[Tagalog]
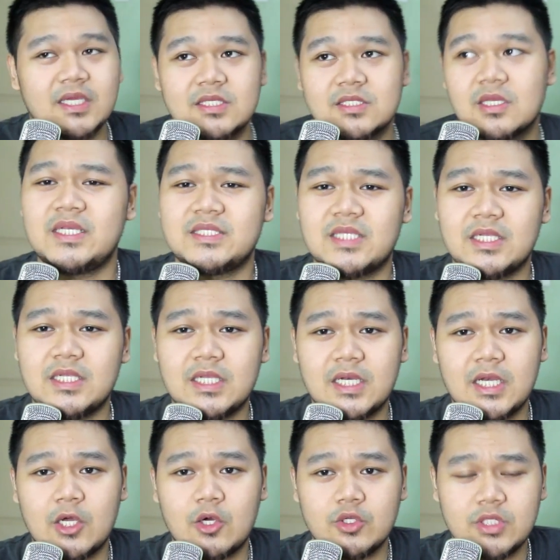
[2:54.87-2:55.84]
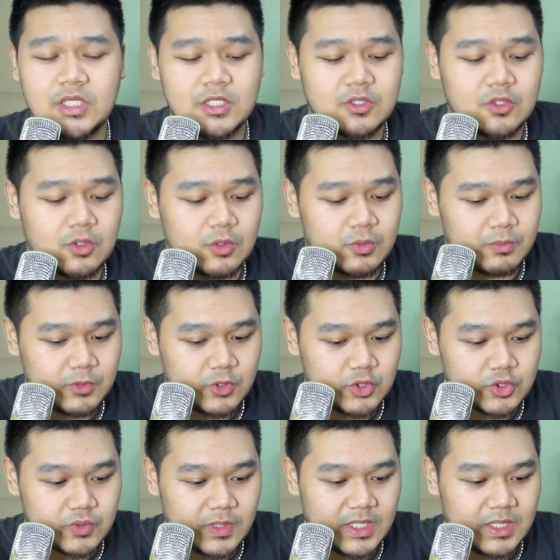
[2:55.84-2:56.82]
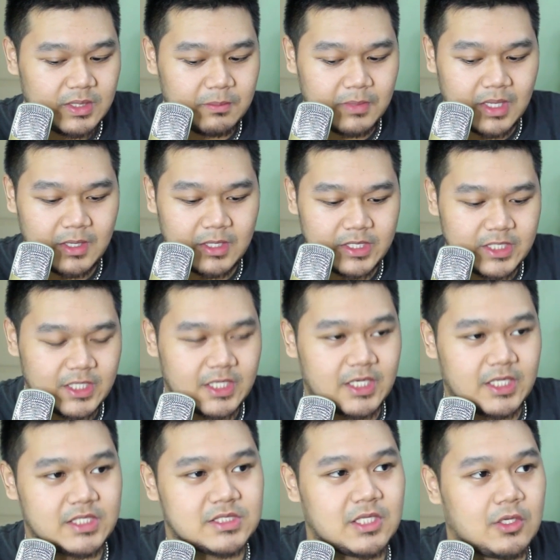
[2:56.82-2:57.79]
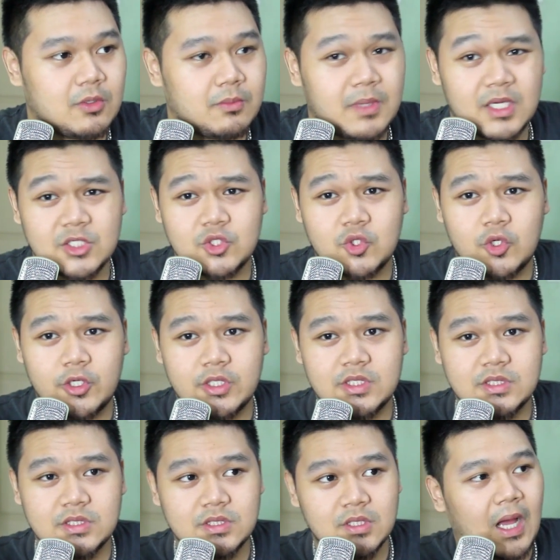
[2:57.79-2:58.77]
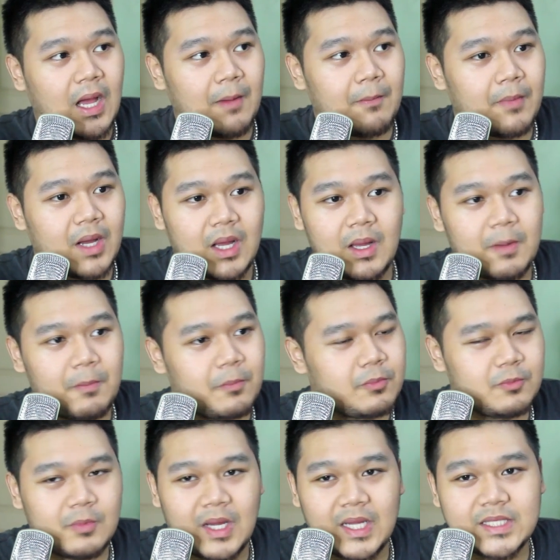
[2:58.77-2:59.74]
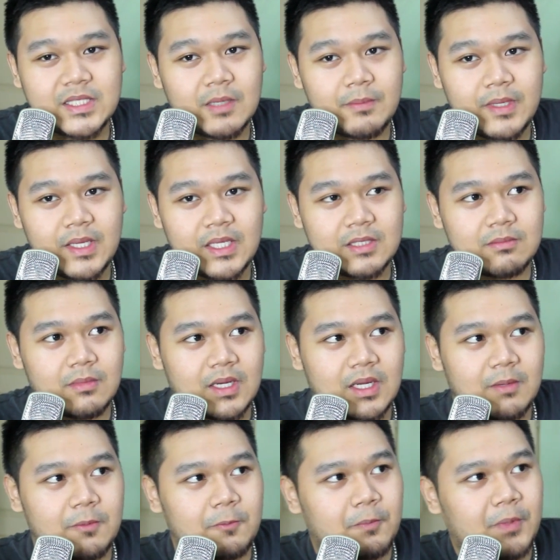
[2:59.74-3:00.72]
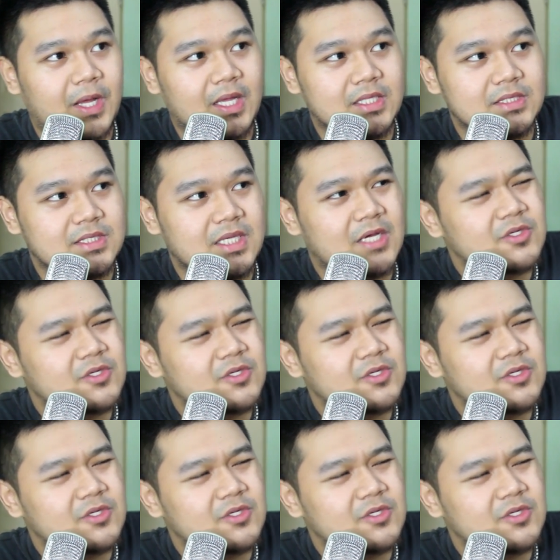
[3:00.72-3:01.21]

guys, resell na rin ako dito. Usually mga ni-resell ko mga shorts, uh, mga mga damit, mga pants.